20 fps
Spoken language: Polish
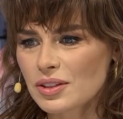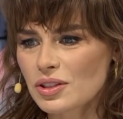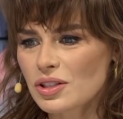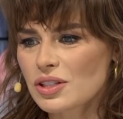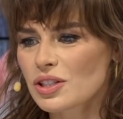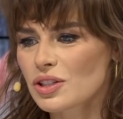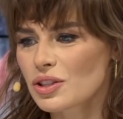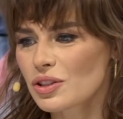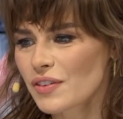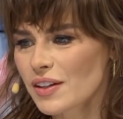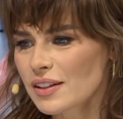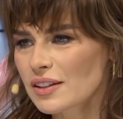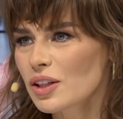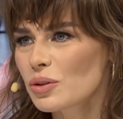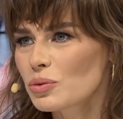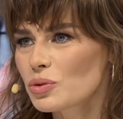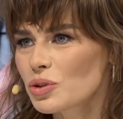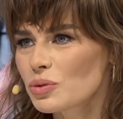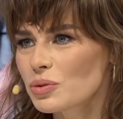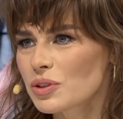jest
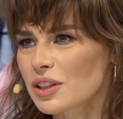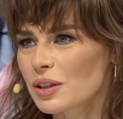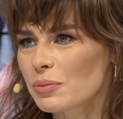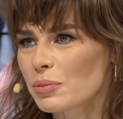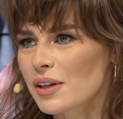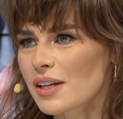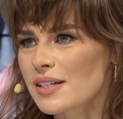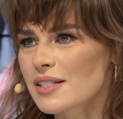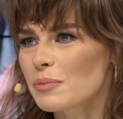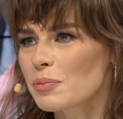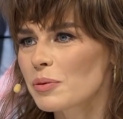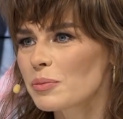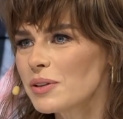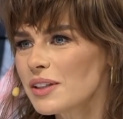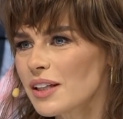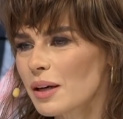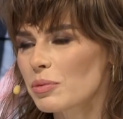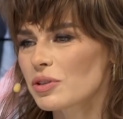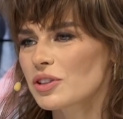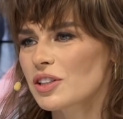świetne uczucie, bo ja
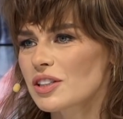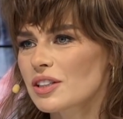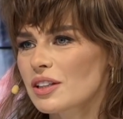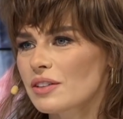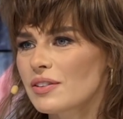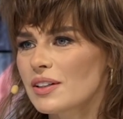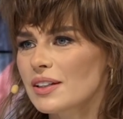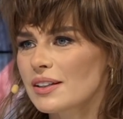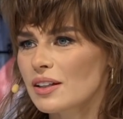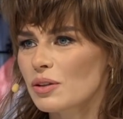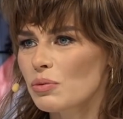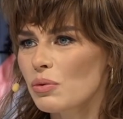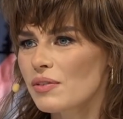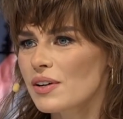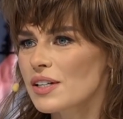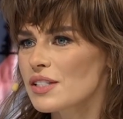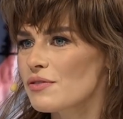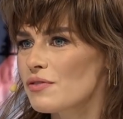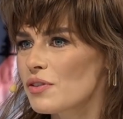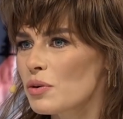zapominam chociaż na chwilę, ta
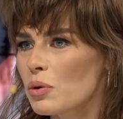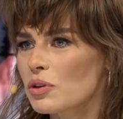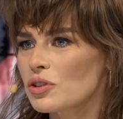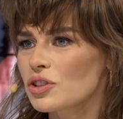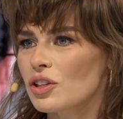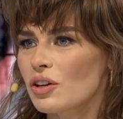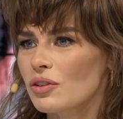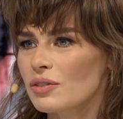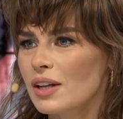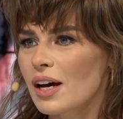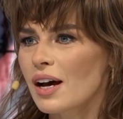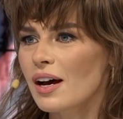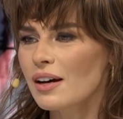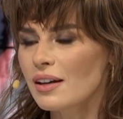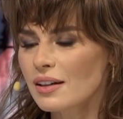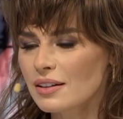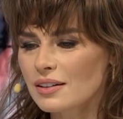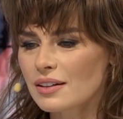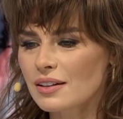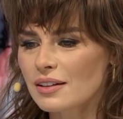głowa jest
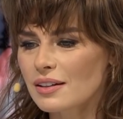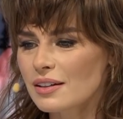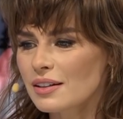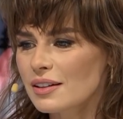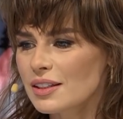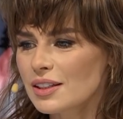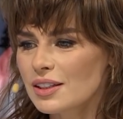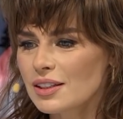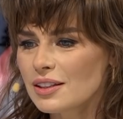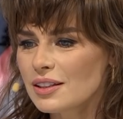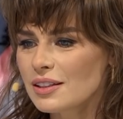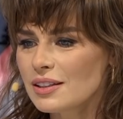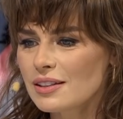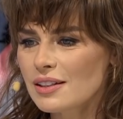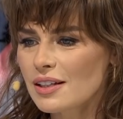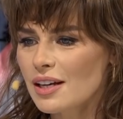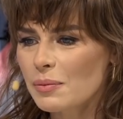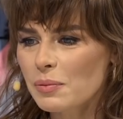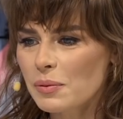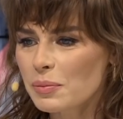wyłączona e,
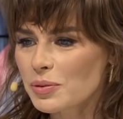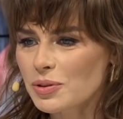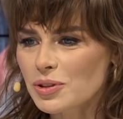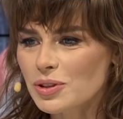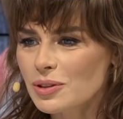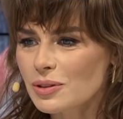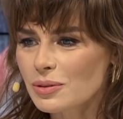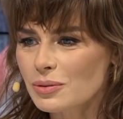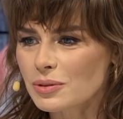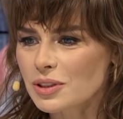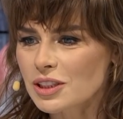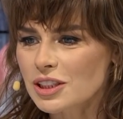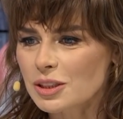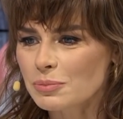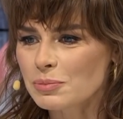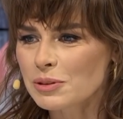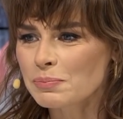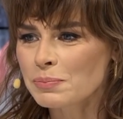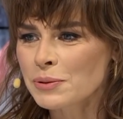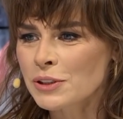i ja po prostu
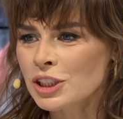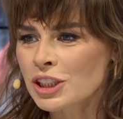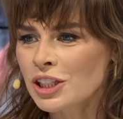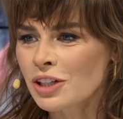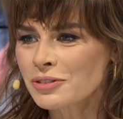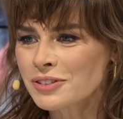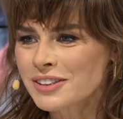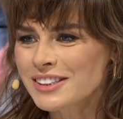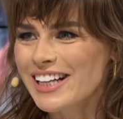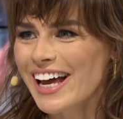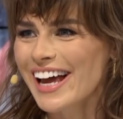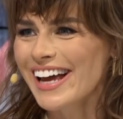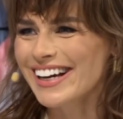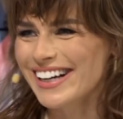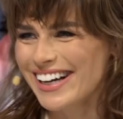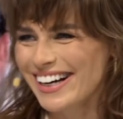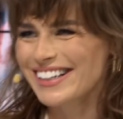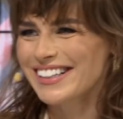robię porządek,